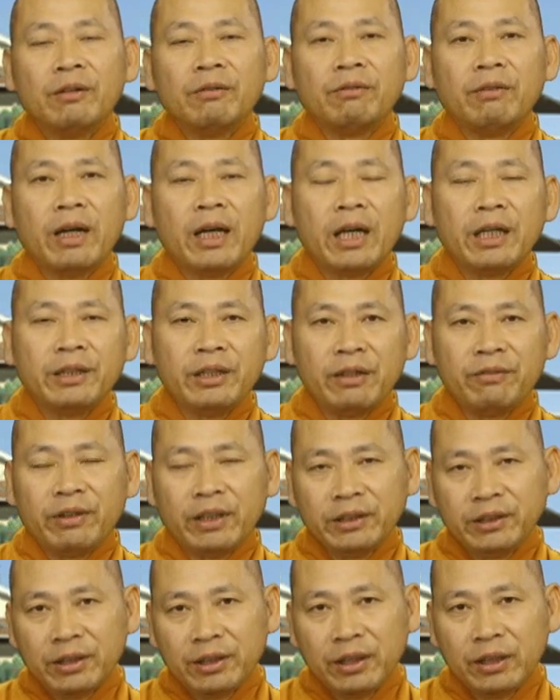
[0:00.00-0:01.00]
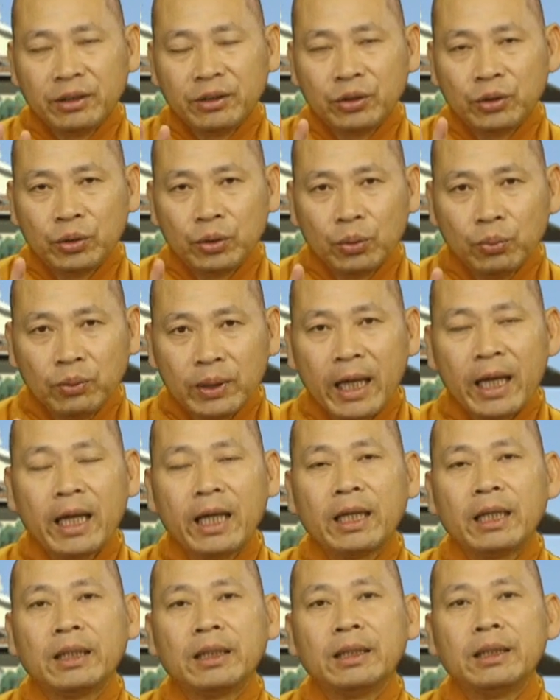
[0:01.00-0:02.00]
và do vậy cho nên chúng
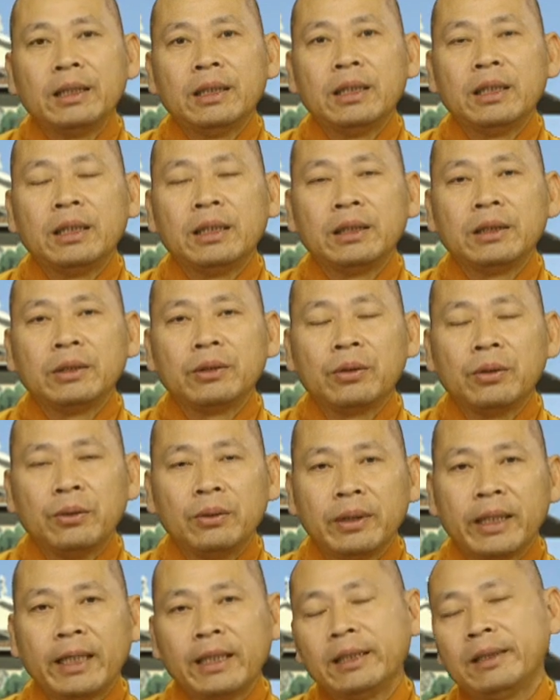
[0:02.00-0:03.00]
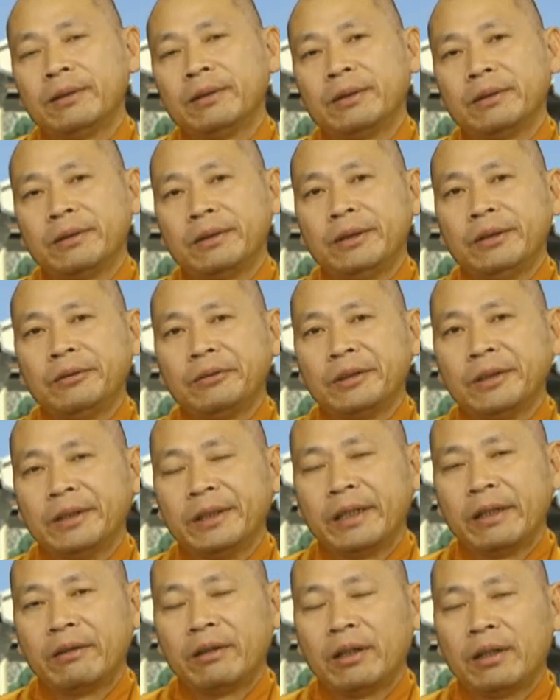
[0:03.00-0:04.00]
ta nên cố gắng nếu một
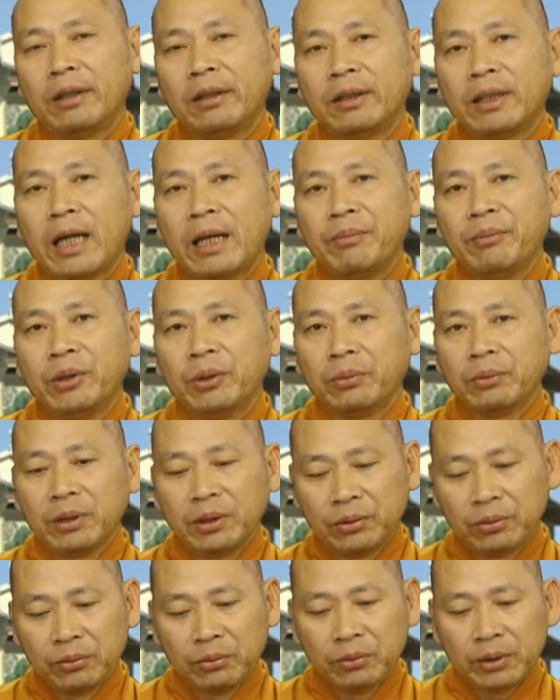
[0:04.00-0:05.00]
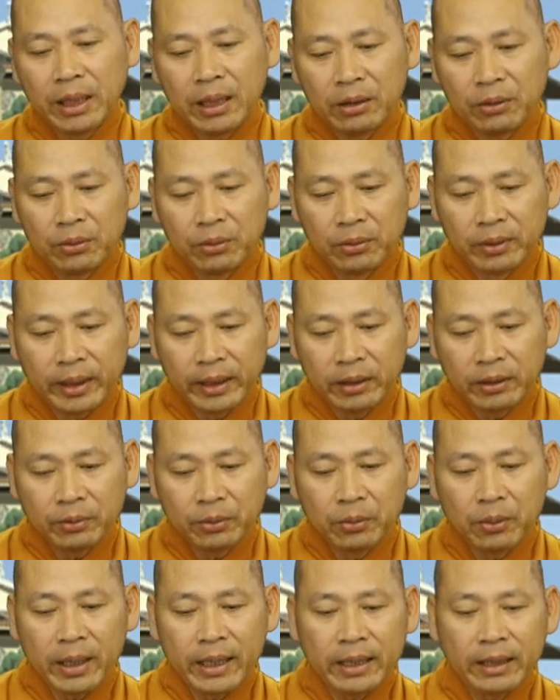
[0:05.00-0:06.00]
người nào đó tham dục thì chúng ta cố gắng
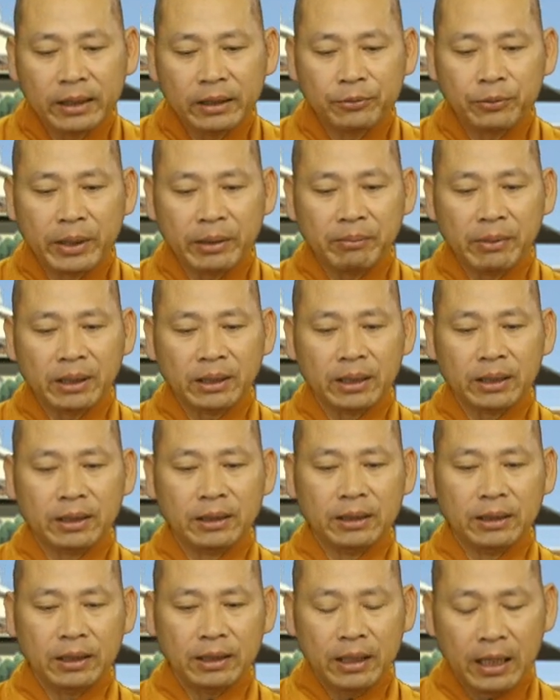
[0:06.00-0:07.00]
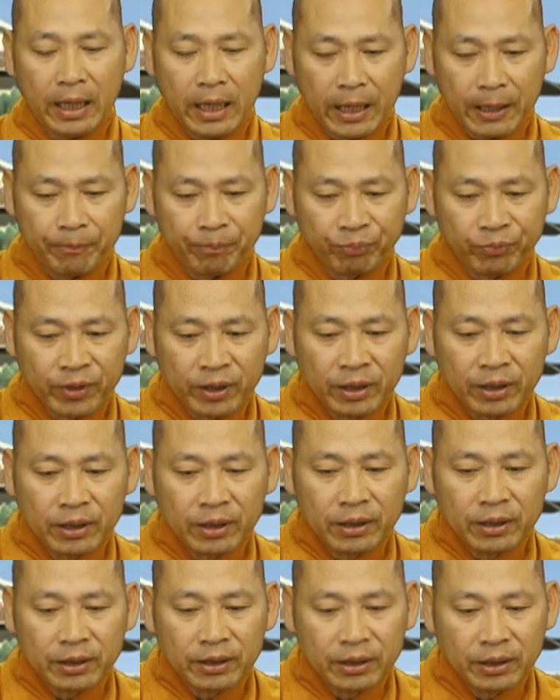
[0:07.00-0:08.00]
quán quán bất tịnh tức là
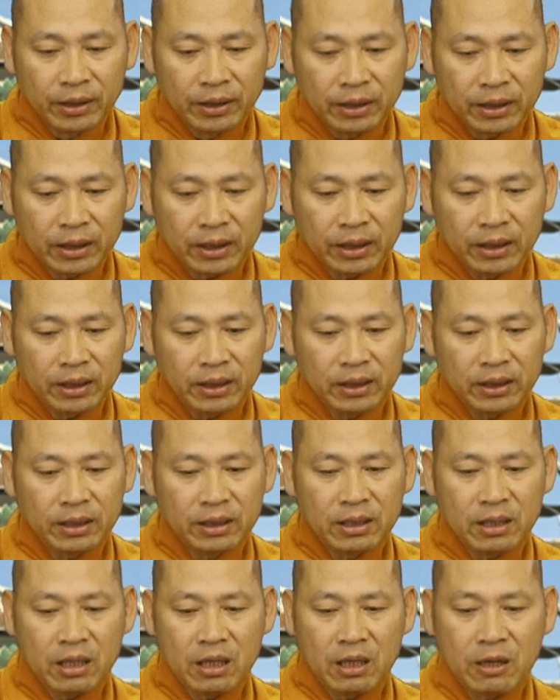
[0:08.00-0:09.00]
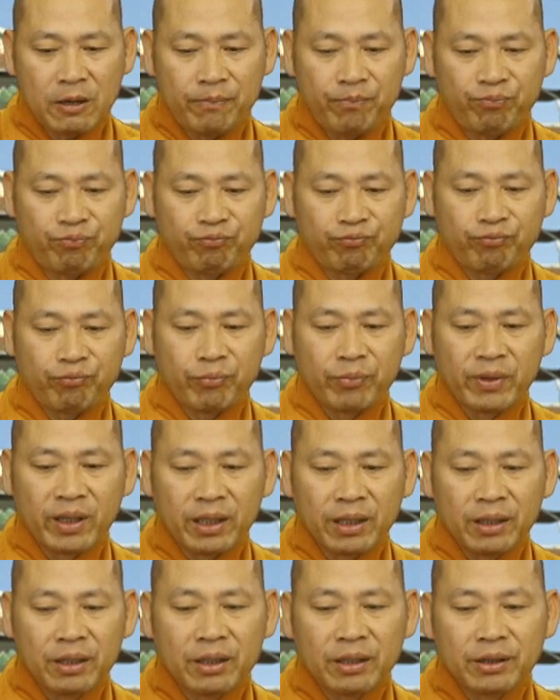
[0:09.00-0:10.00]
những cái uh,
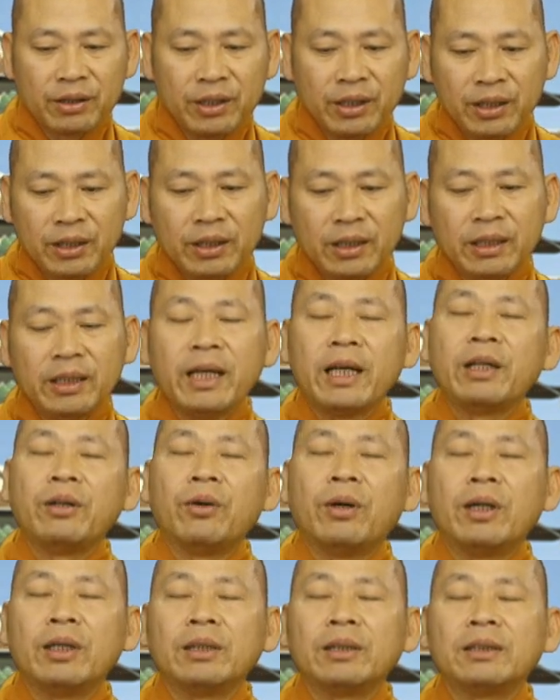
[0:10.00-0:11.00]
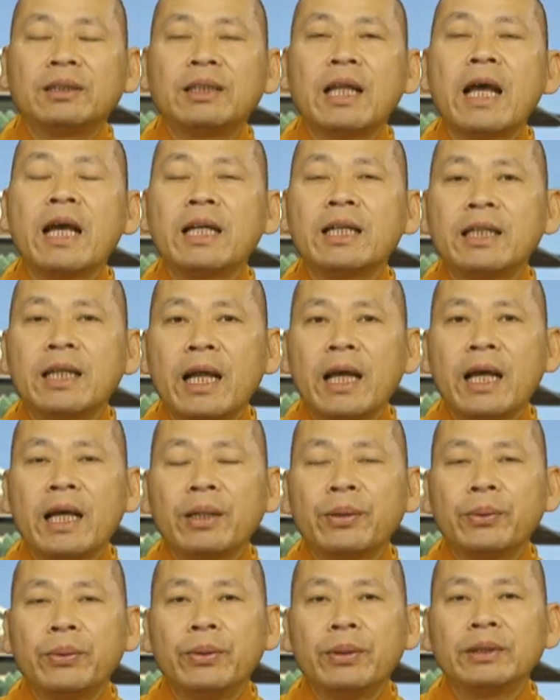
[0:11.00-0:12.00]
chính cái giai đoạn tan
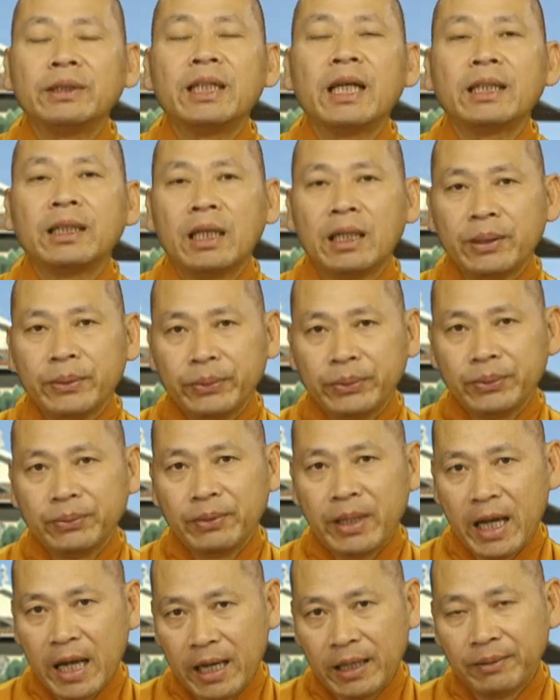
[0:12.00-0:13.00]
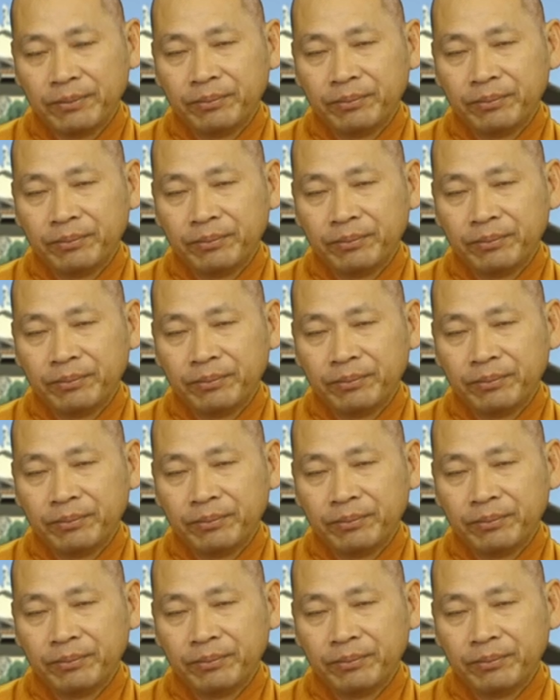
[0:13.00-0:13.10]
rã của xác thân của chúng ta